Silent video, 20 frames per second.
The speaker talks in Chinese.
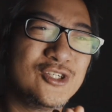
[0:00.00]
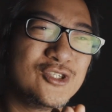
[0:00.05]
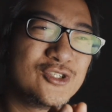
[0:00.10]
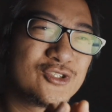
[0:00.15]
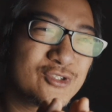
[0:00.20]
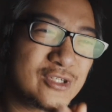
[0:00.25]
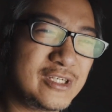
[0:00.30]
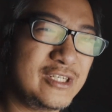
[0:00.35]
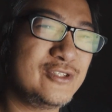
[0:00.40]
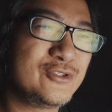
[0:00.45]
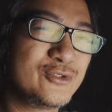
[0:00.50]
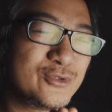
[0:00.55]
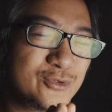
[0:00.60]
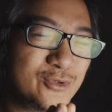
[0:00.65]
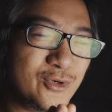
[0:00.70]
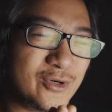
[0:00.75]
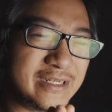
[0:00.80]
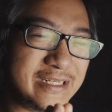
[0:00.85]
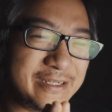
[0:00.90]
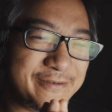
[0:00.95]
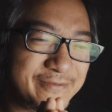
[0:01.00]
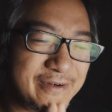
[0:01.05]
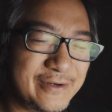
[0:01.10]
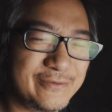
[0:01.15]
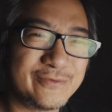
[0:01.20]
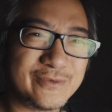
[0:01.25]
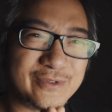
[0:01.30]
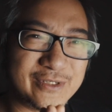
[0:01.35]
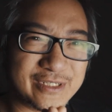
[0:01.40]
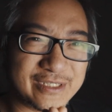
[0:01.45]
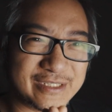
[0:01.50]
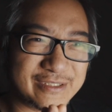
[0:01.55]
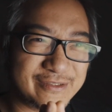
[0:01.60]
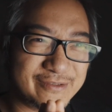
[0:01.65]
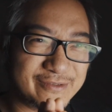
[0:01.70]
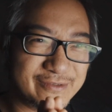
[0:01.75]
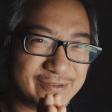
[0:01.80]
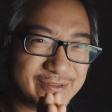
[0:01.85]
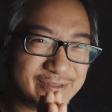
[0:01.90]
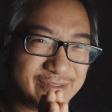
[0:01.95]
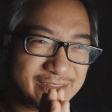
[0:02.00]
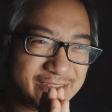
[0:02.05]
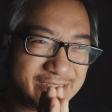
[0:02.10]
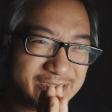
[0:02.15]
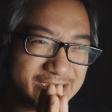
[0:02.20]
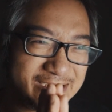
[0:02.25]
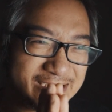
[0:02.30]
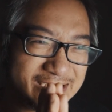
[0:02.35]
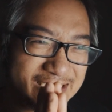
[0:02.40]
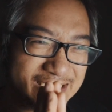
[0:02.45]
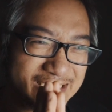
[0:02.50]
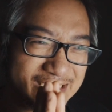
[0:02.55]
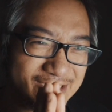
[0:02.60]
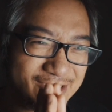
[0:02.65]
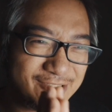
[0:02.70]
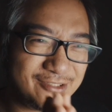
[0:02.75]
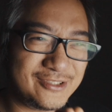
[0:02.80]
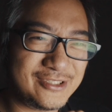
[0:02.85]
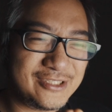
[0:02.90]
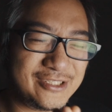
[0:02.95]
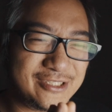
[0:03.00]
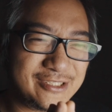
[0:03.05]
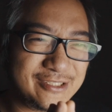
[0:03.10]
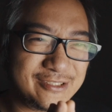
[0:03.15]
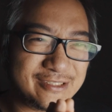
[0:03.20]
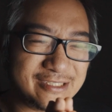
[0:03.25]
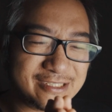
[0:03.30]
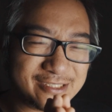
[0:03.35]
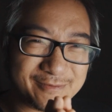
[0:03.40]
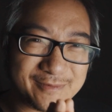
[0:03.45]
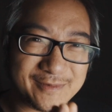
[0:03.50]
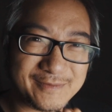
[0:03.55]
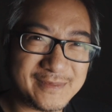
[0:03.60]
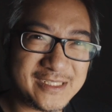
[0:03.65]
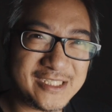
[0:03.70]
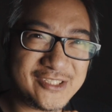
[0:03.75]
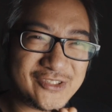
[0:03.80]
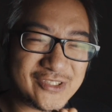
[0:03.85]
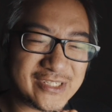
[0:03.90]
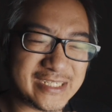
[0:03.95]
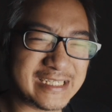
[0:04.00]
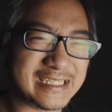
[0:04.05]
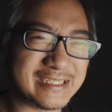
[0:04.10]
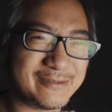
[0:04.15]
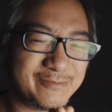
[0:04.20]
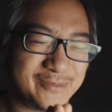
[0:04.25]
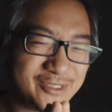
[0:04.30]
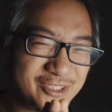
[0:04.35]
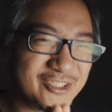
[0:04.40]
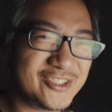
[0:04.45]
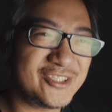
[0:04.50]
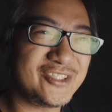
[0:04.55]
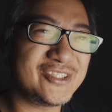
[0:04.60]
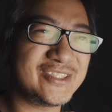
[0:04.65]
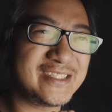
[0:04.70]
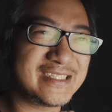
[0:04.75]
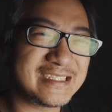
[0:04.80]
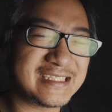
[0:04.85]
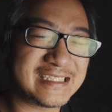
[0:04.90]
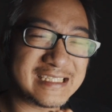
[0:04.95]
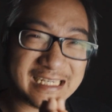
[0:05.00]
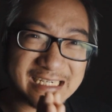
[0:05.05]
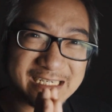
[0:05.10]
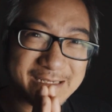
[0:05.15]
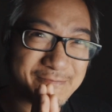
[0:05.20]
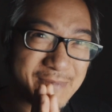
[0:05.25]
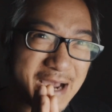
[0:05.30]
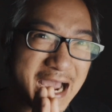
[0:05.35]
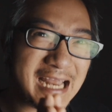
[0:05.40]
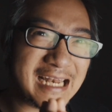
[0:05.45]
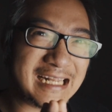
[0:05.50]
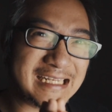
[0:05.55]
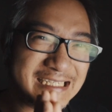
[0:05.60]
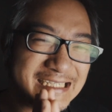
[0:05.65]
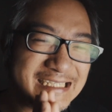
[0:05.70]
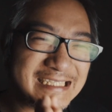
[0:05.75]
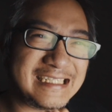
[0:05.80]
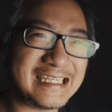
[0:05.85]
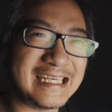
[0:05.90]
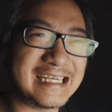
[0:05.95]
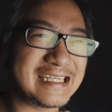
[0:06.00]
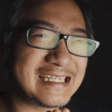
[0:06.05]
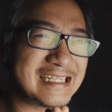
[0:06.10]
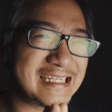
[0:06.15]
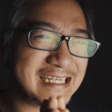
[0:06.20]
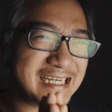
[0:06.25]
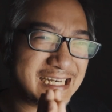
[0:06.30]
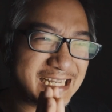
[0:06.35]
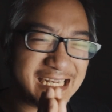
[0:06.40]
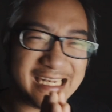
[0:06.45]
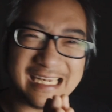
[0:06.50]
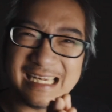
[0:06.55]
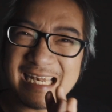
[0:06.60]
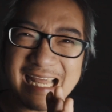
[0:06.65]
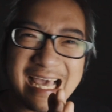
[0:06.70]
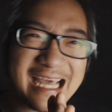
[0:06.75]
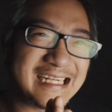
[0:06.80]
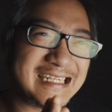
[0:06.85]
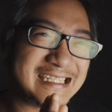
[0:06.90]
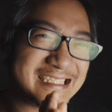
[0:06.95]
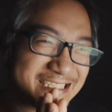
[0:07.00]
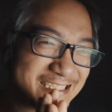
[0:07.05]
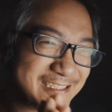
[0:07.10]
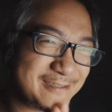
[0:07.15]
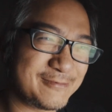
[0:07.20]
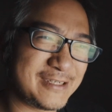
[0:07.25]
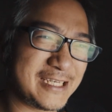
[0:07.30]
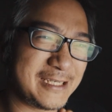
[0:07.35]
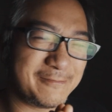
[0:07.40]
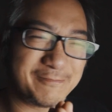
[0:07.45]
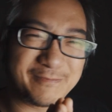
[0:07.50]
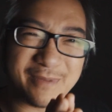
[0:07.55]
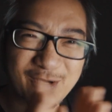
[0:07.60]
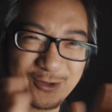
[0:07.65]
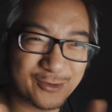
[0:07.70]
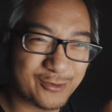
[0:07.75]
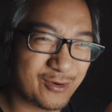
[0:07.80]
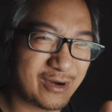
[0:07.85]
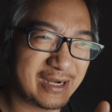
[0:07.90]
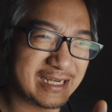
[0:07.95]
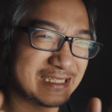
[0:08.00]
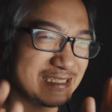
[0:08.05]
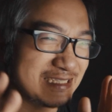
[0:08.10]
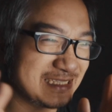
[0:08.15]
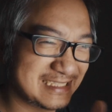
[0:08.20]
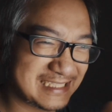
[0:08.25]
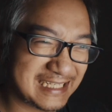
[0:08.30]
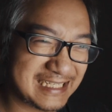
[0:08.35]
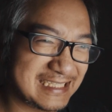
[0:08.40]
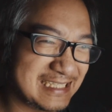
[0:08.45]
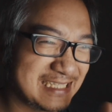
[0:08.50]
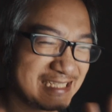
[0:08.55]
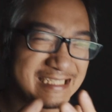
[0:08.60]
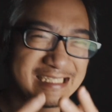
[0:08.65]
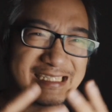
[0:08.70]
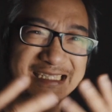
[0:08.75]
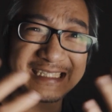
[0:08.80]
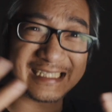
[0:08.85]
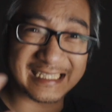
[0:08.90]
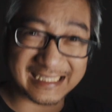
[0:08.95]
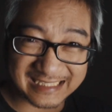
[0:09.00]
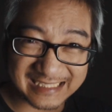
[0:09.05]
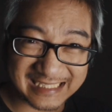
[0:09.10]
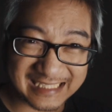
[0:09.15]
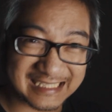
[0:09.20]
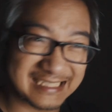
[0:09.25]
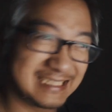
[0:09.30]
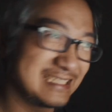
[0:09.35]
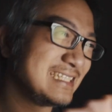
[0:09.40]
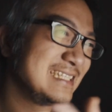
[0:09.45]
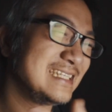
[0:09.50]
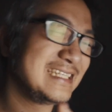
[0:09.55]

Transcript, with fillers: 所以如果你问我 YouTube 有什么秘诀，YouTube 就是等你拍了一千个很烂的视频，曝光、声音等等、